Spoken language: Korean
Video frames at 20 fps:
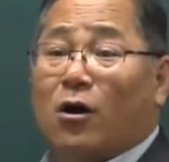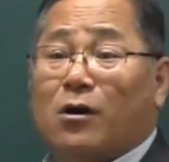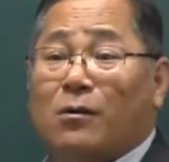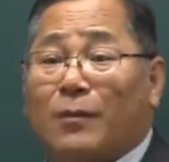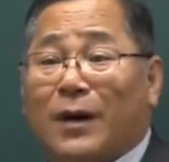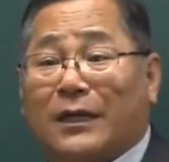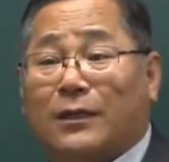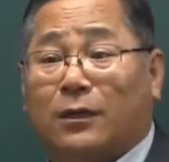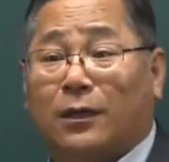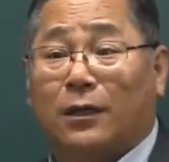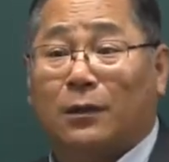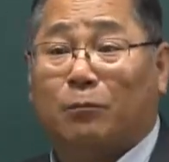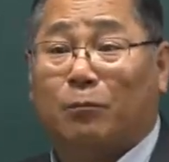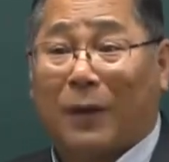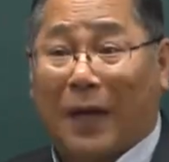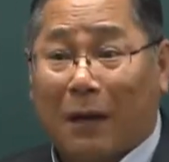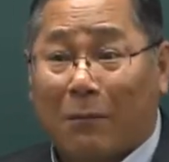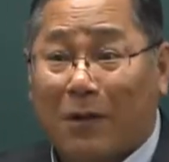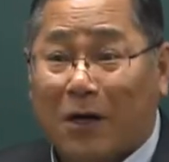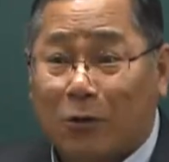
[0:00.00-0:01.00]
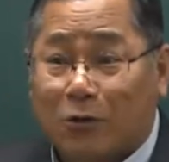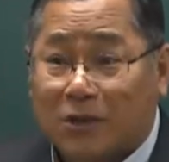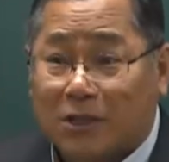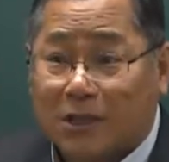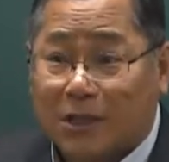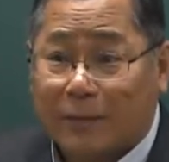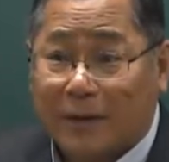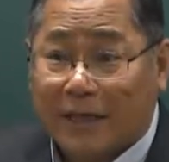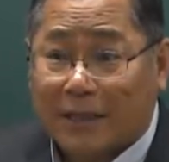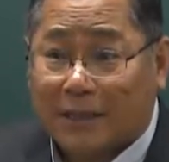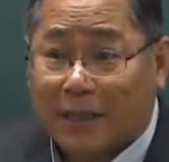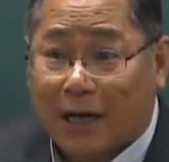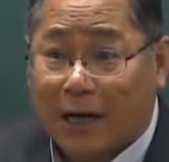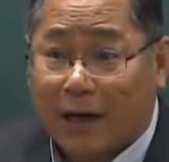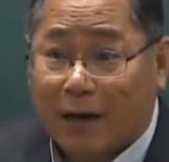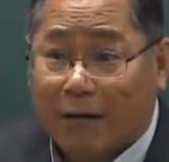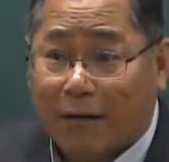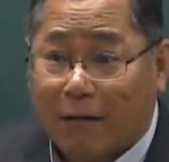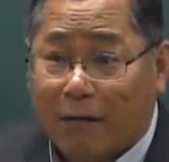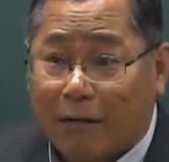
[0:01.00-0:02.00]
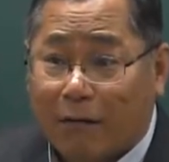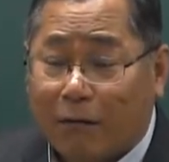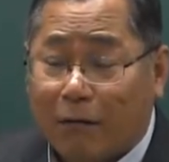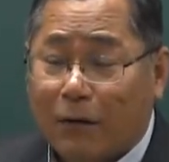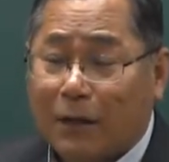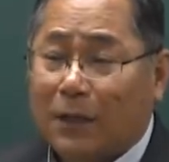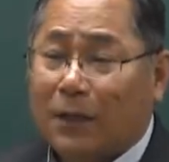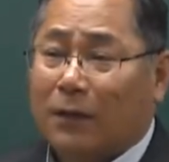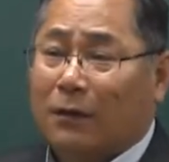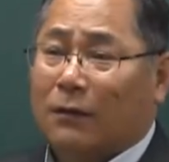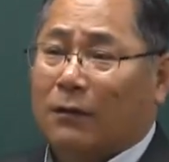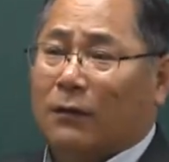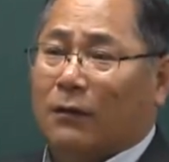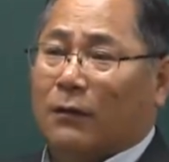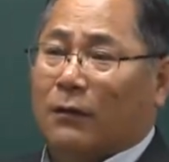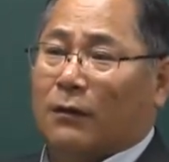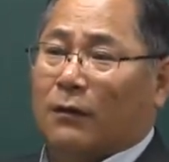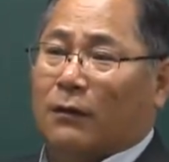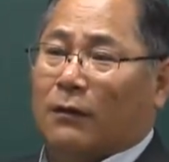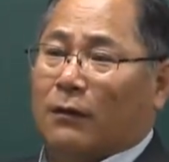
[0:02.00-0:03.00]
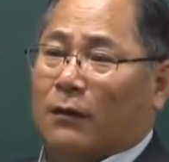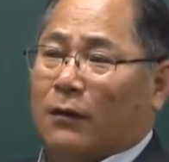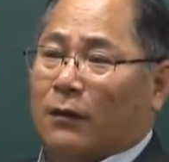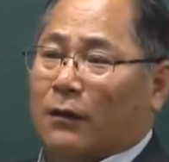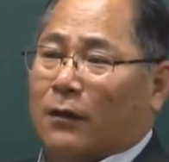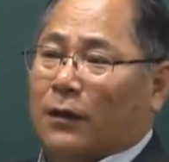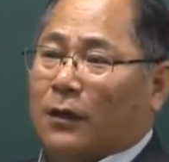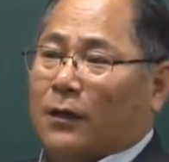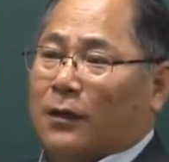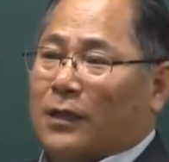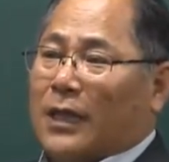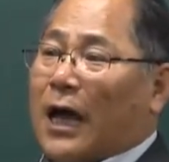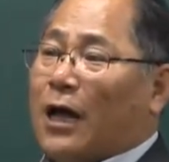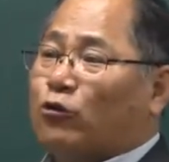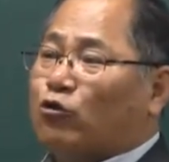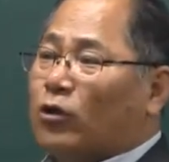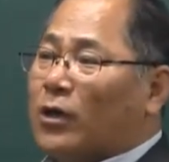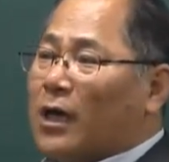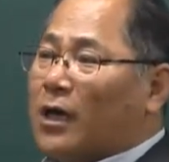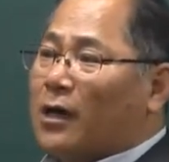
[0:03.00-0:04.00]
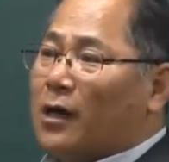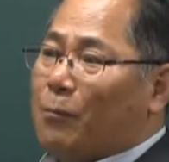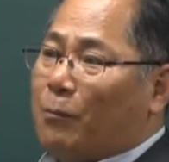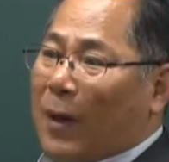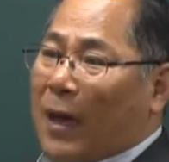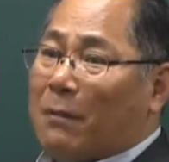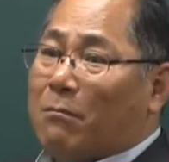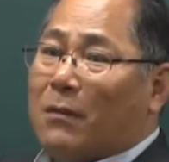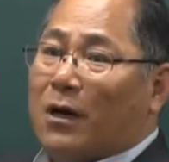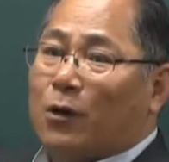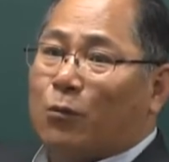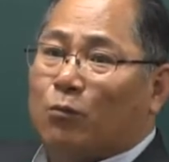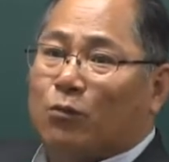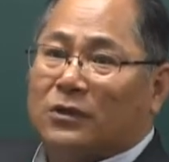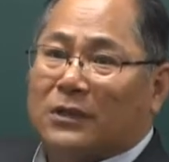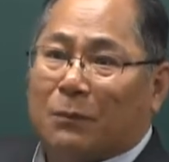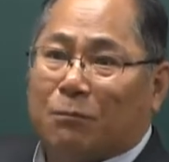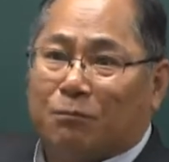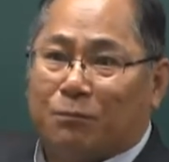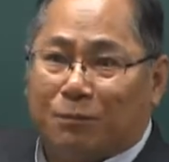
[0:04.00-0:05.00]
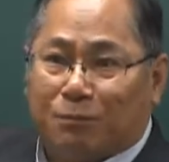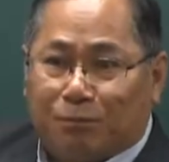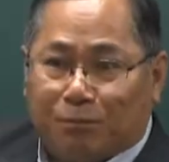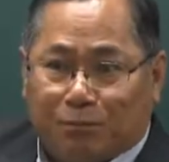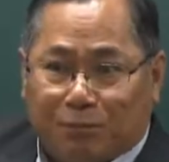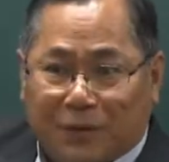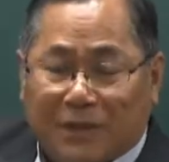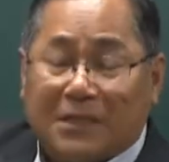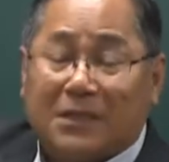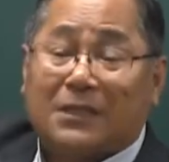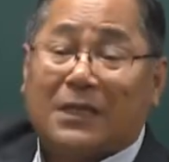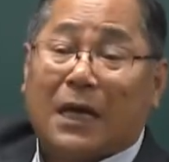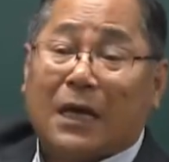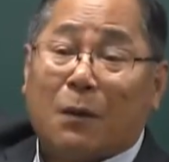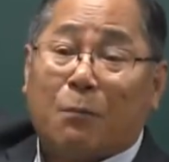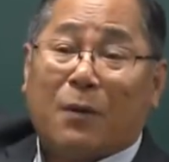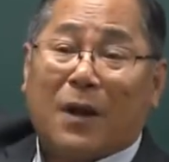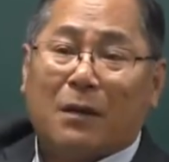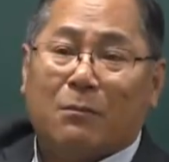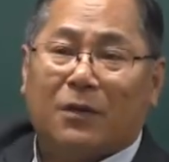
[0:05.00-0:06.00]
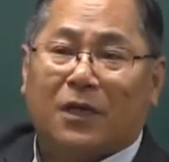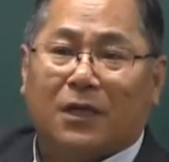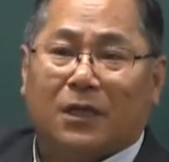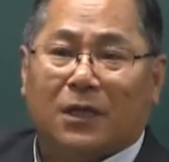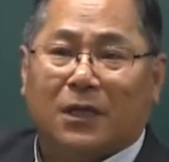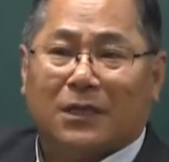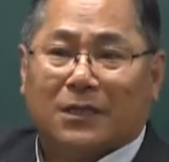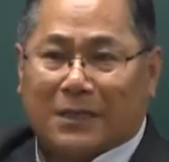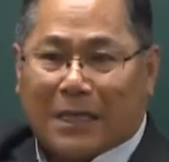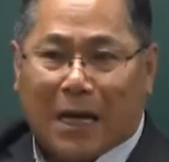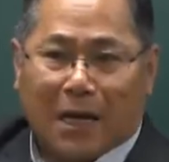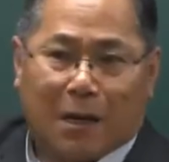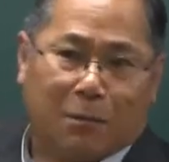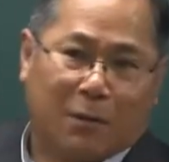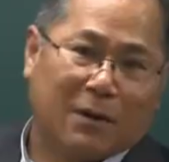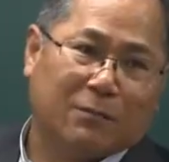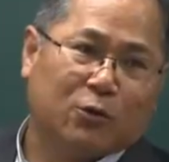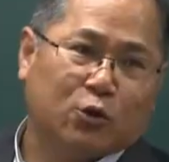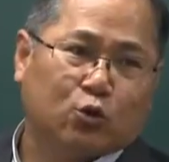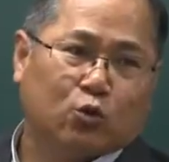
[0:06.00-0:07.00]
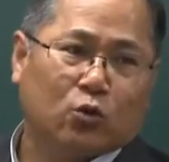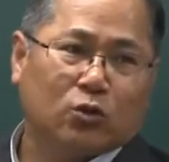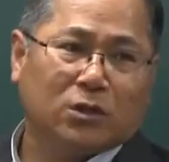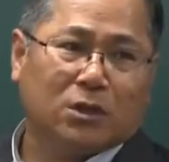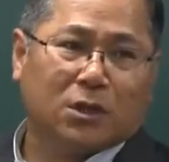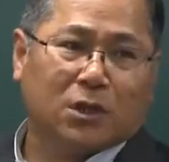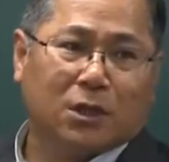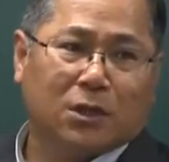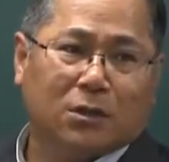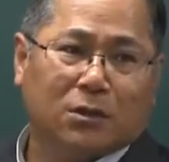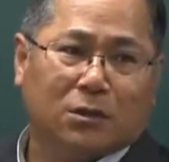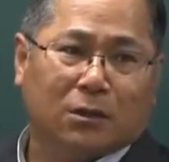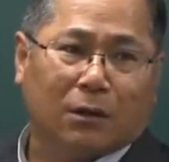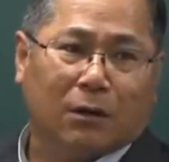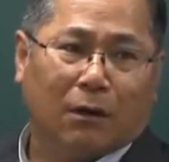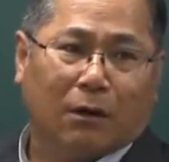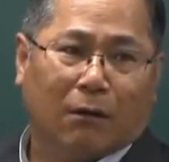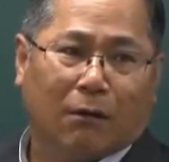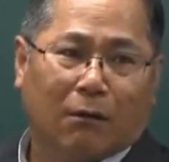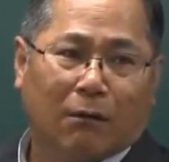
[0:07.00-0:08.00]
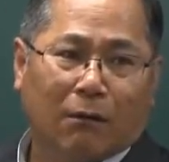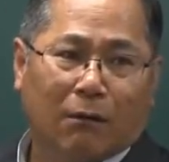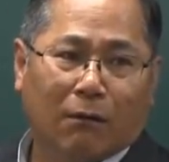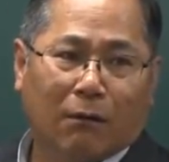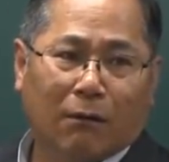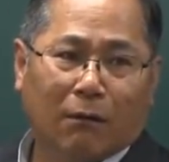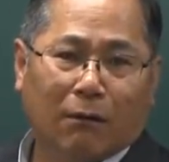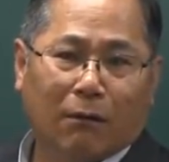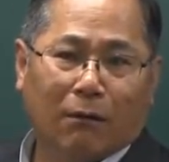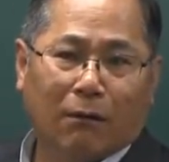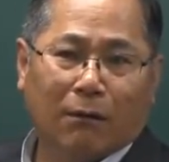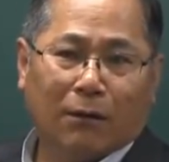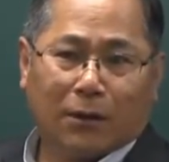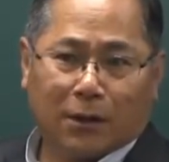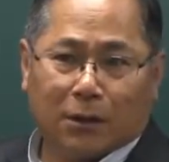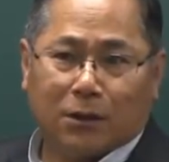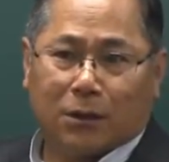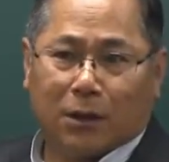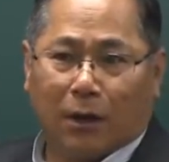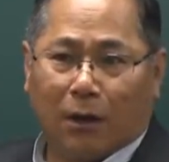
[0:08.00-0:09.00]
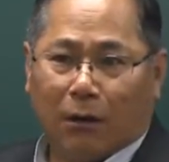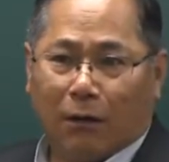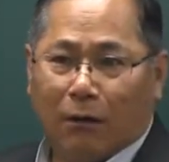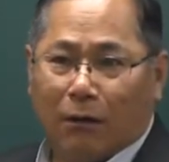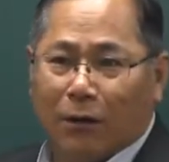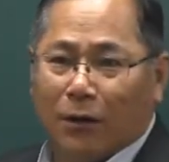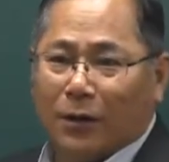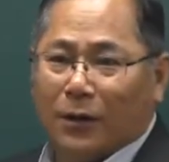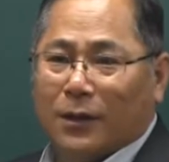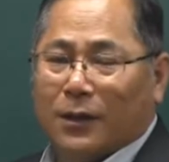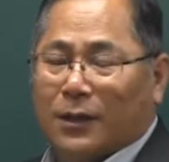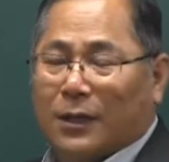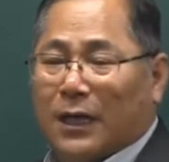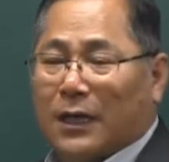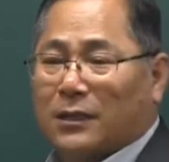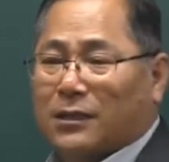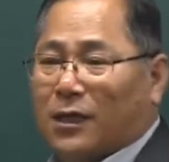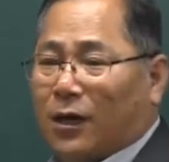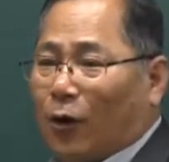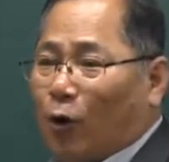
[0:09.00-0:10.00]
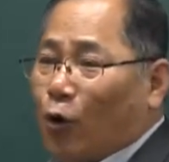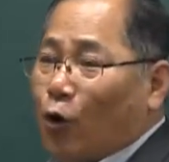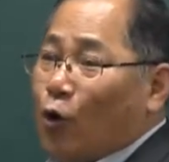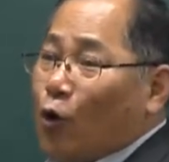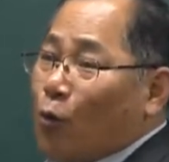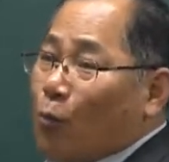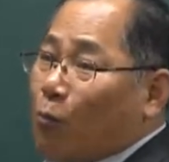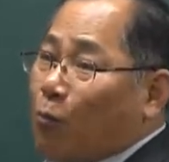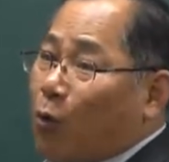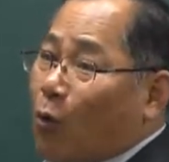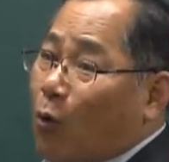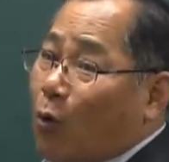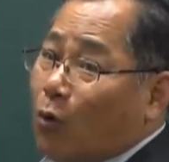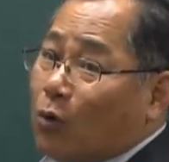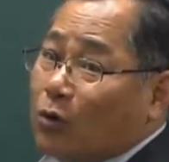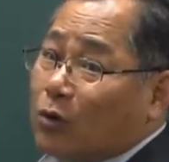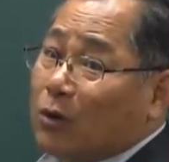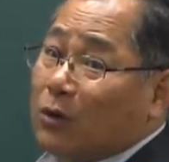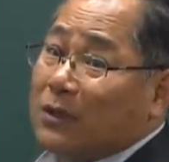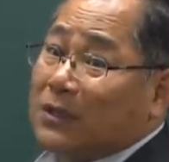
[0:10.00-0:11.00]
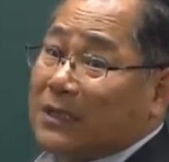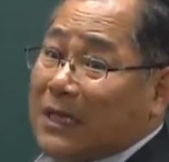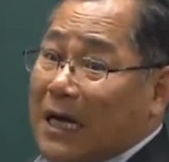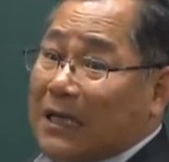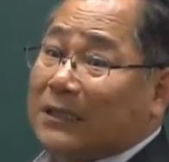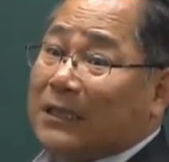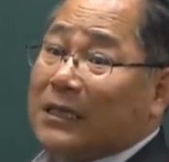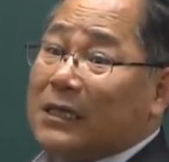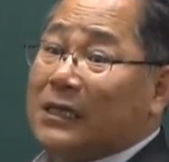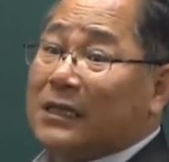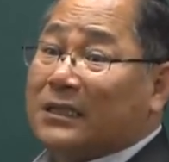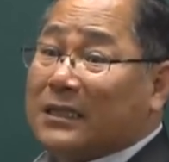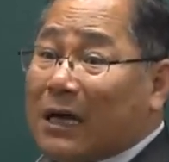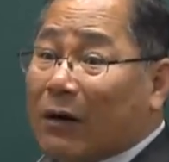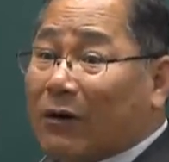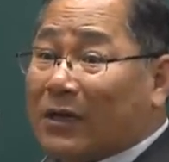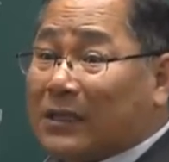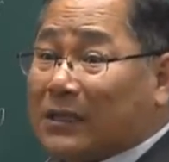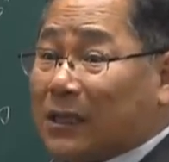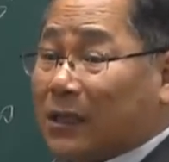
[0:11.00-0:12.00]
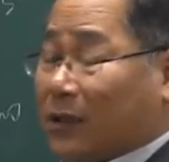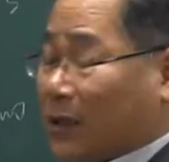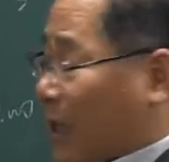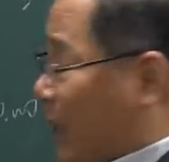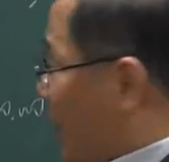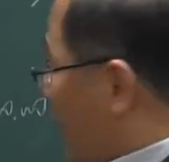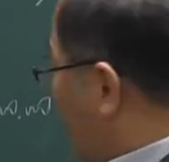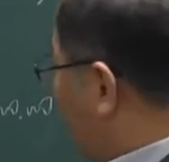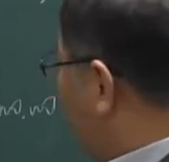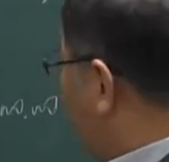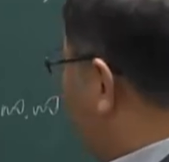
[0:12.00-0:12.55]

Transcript: 얼마든 100만원 지급했잖아요? 나중에 이걸 100만 원보다 비싸게 팔면 이익, 싸게 팔면 손실이죠. 그렇죠? 그래서 모든 자산을 사왔을 때는